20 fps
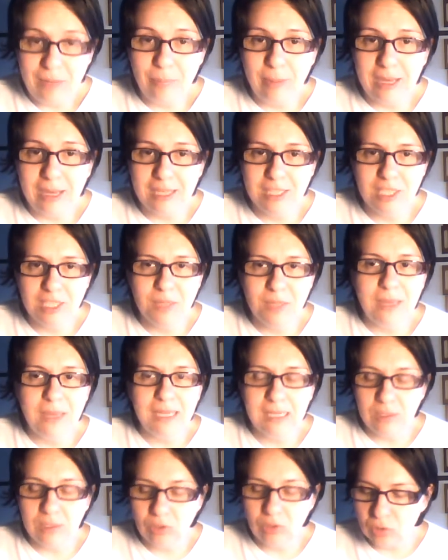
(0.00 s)
le pagine, ma
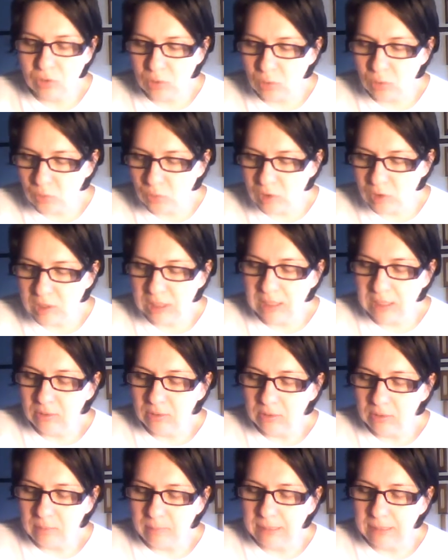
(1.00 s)
anche solo un
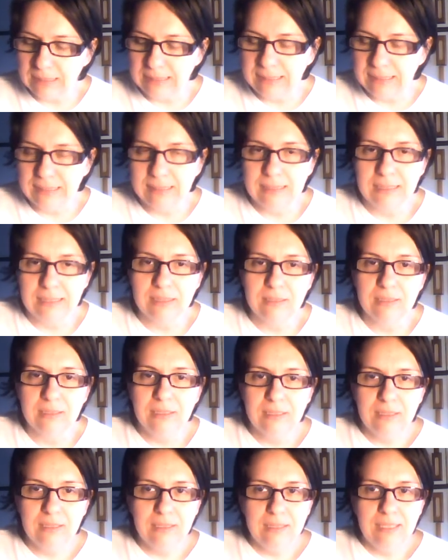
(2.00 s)
segnetto a matita,
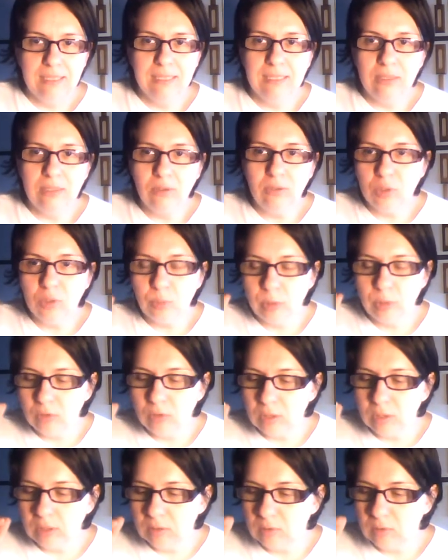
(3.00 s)
essendo lo
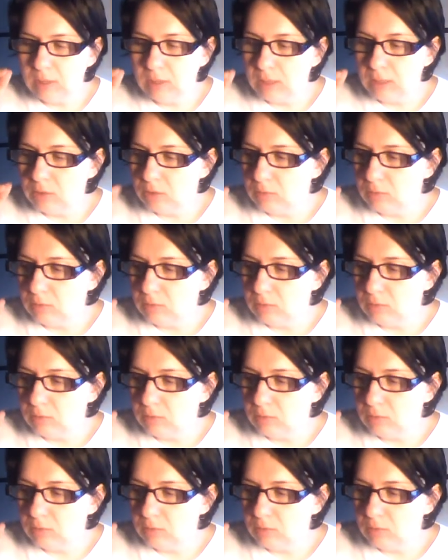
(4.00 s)
spessore così